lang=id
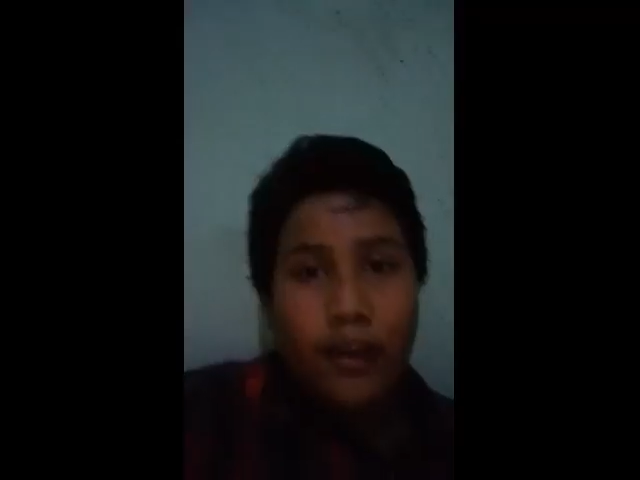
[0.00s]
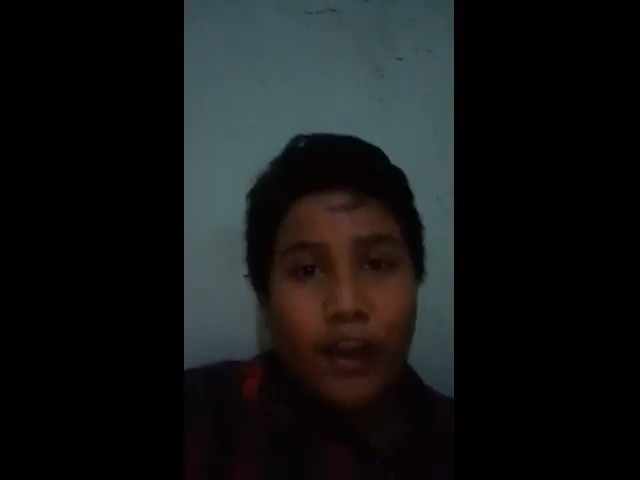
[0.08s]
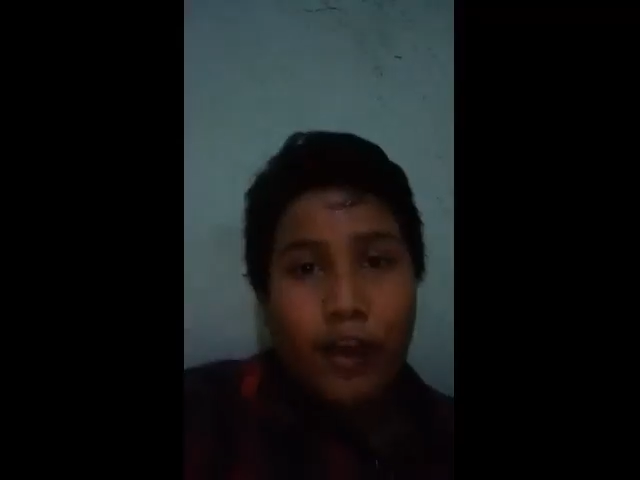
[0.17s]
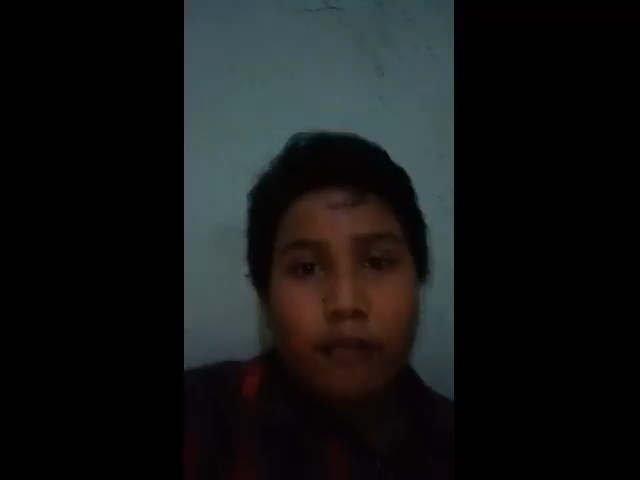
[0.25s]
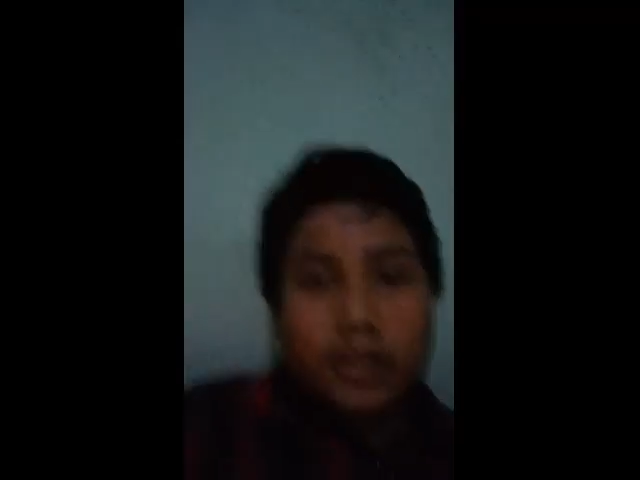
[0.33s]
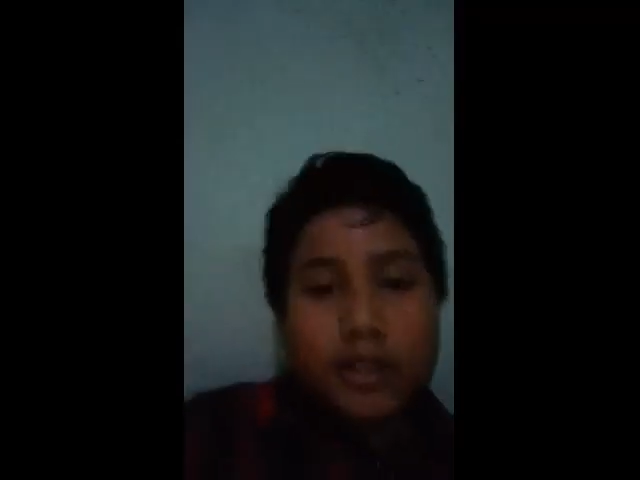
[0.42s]

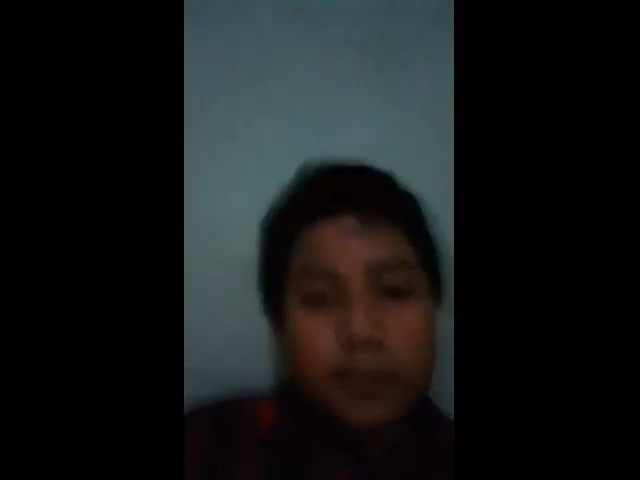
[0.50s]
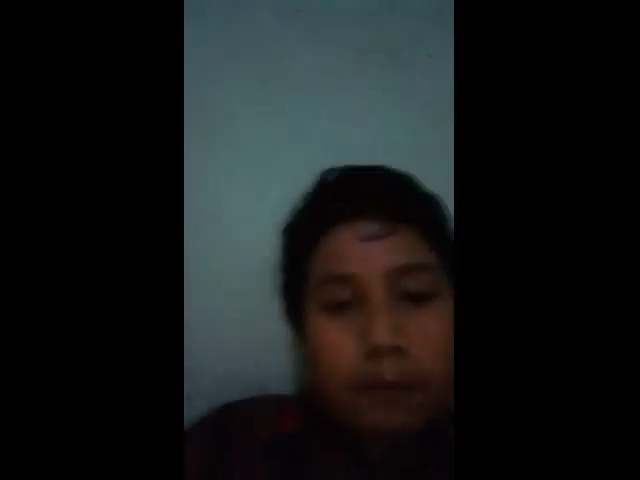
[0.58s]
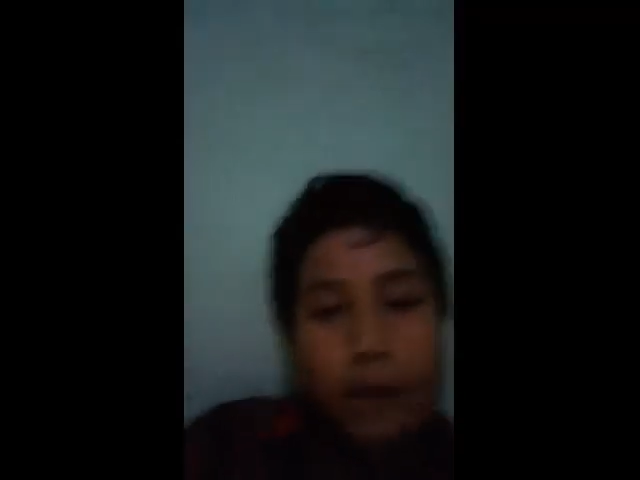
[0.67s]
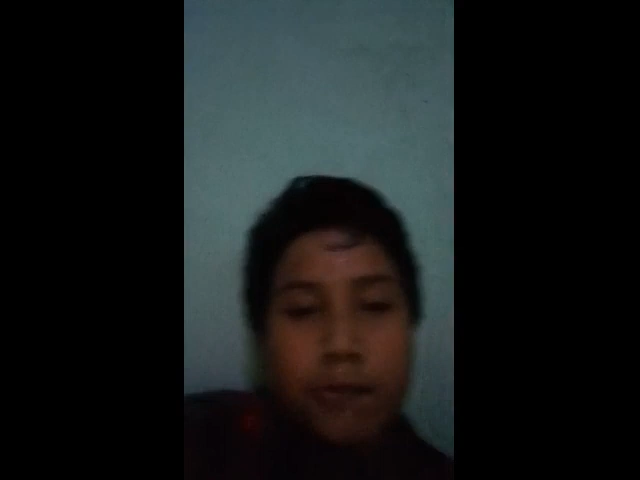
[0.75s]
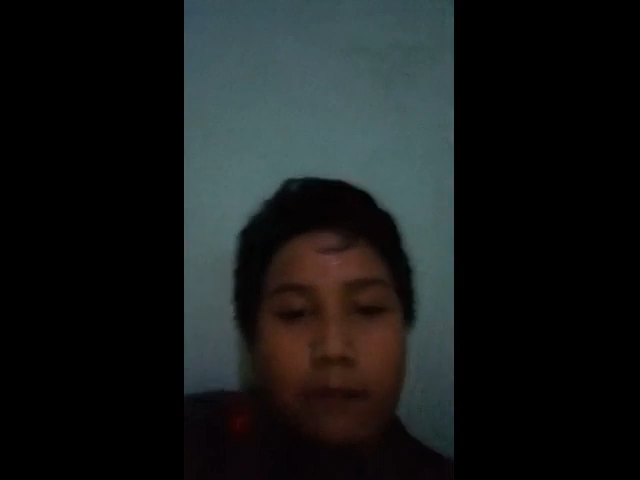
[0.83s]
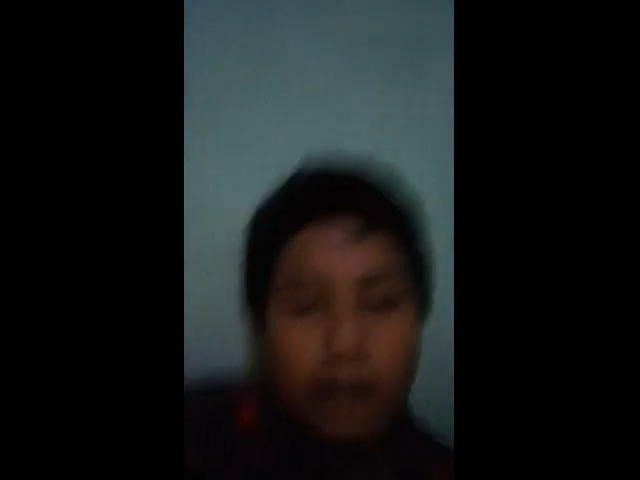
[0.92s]
Hey what's up
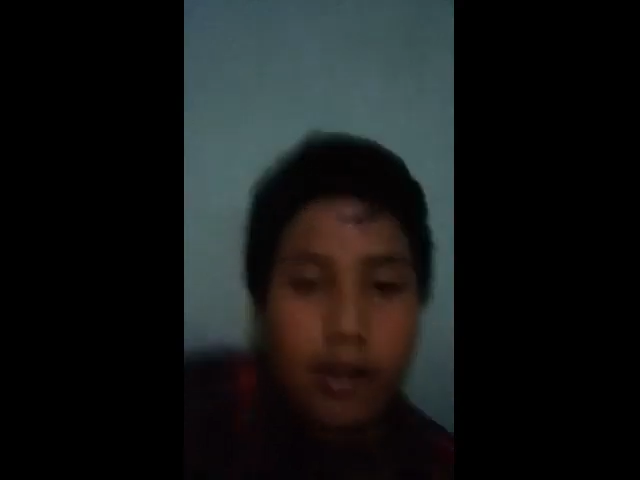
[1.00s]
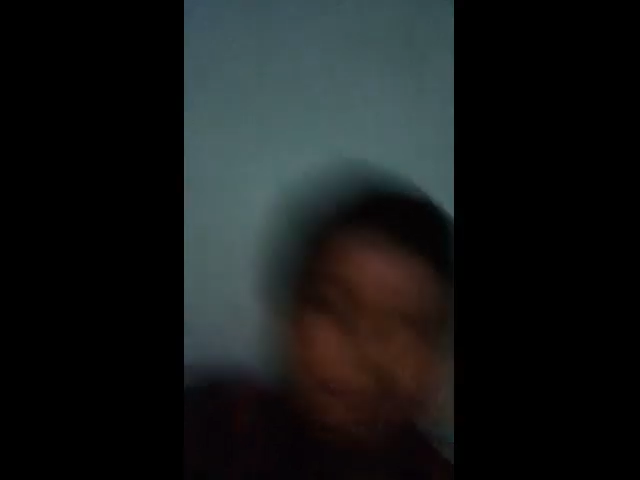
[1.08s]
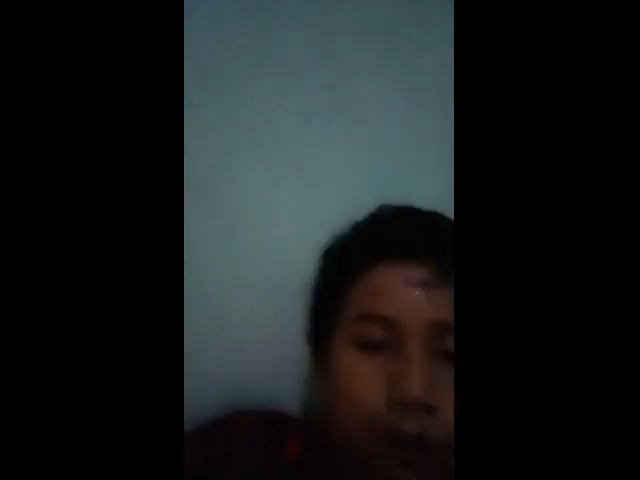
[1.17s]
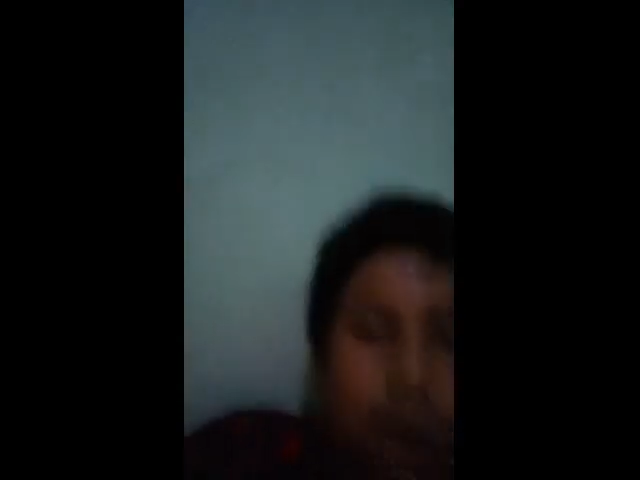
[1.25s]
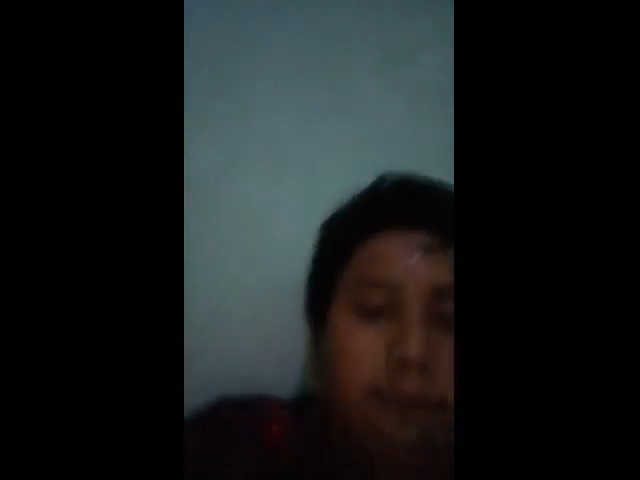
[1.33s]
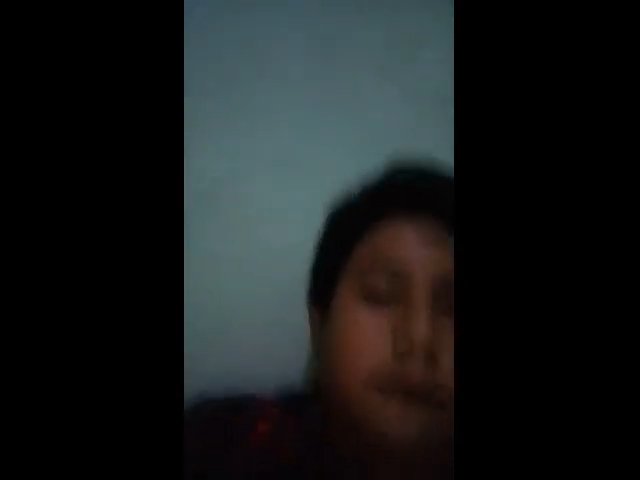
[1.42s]
guys? Welcome
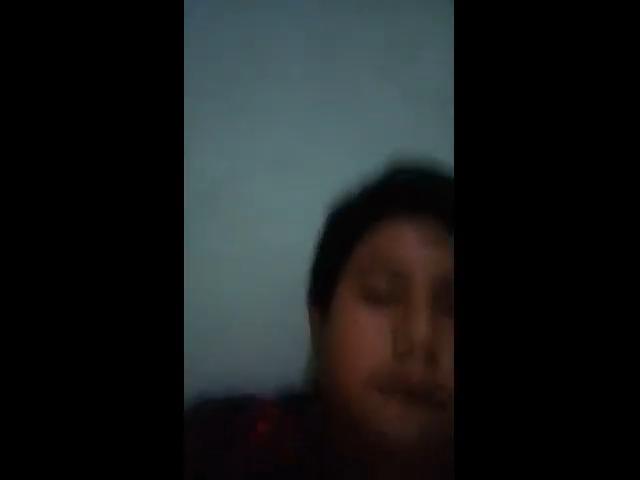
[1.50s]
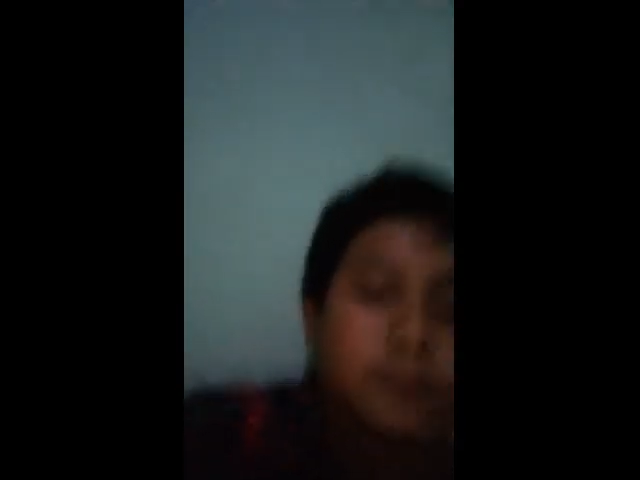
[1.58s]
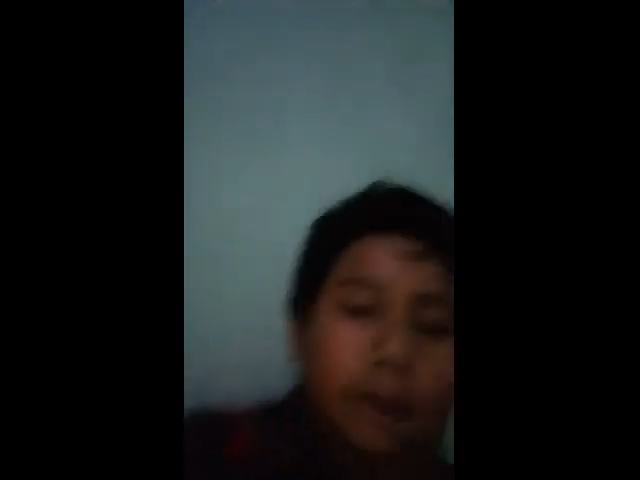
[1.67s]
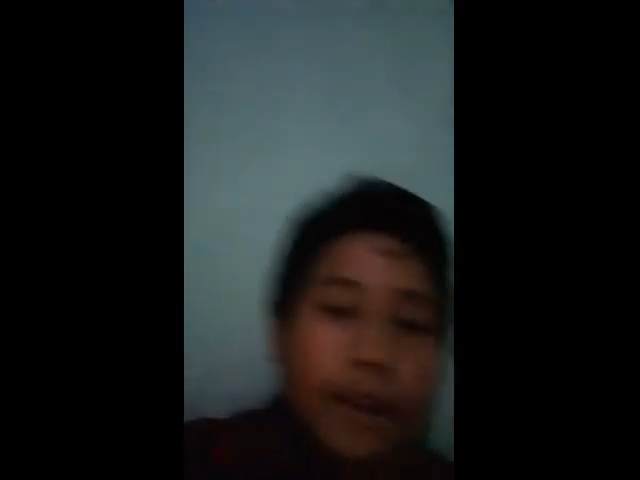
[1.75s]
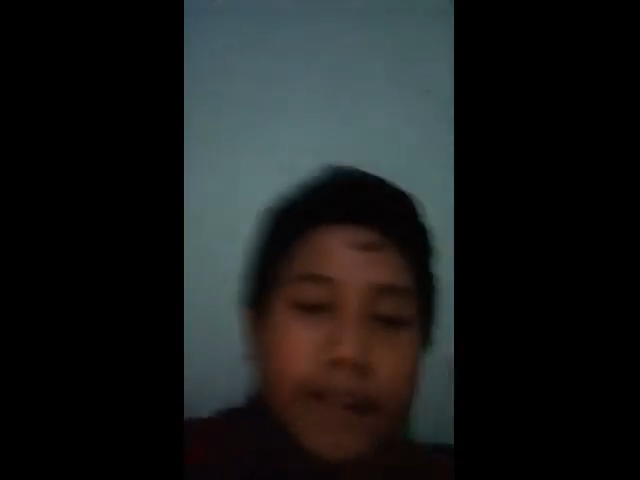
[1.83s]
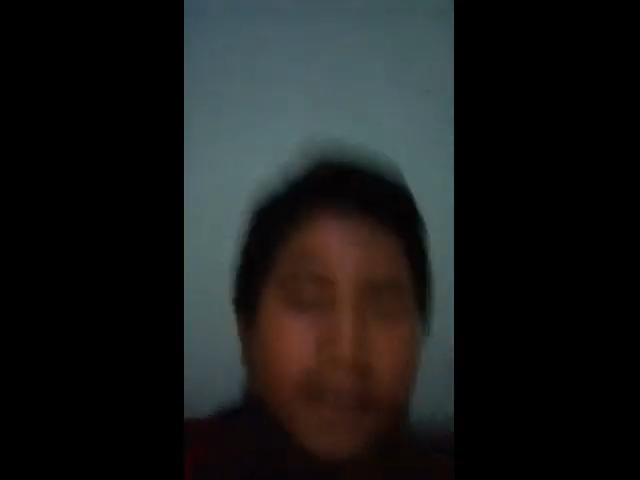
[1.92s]
back to
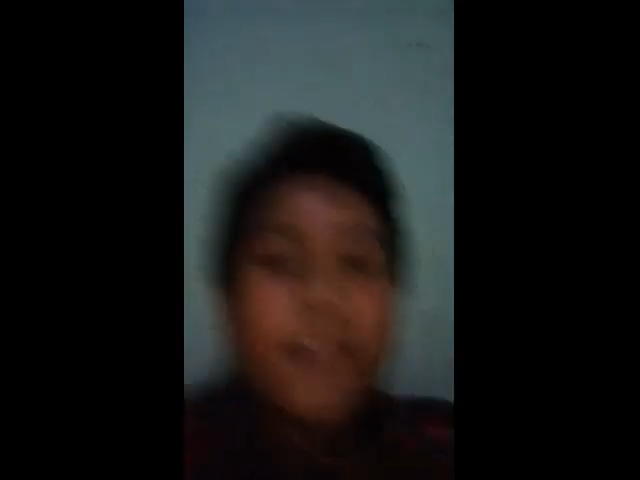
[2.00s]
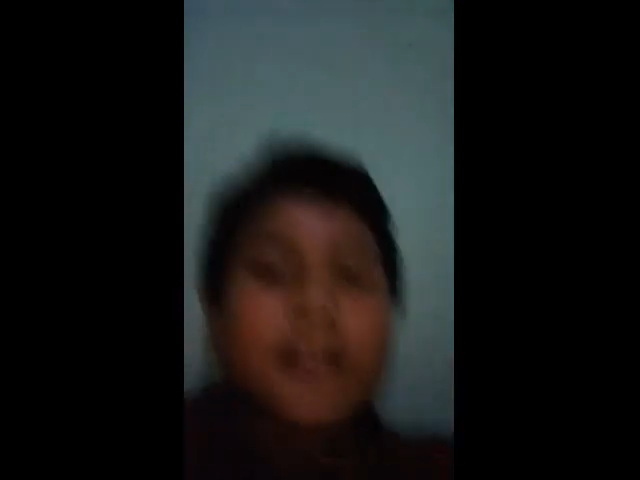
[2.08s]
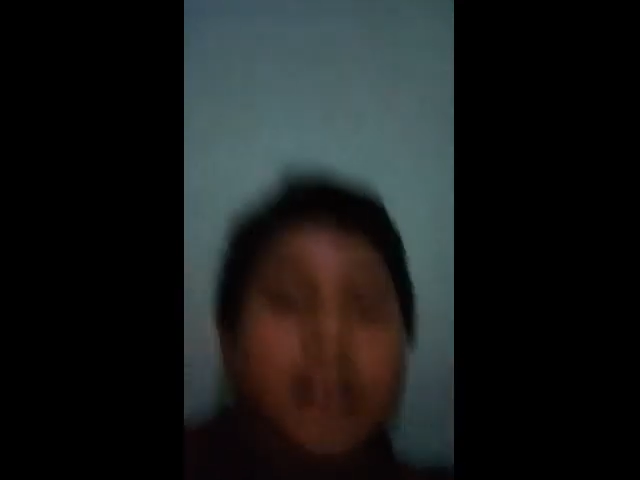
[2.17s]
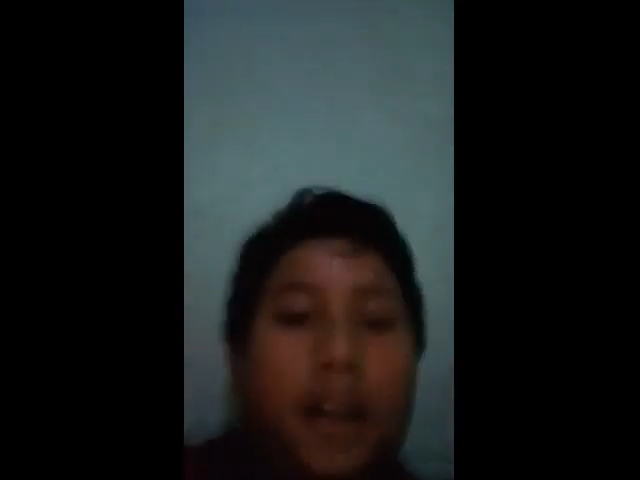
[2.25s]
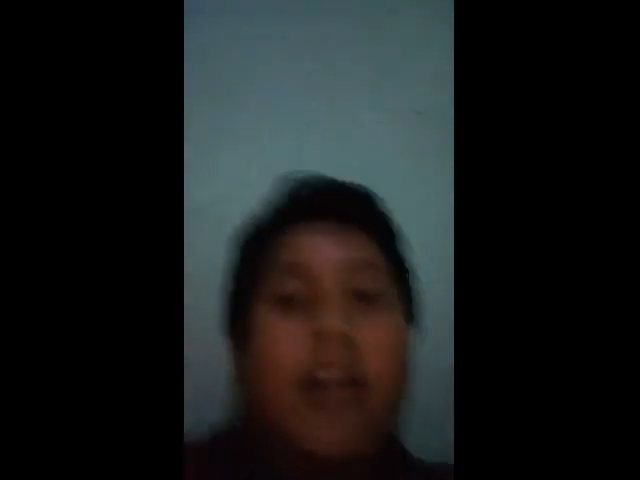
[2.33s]
my channel.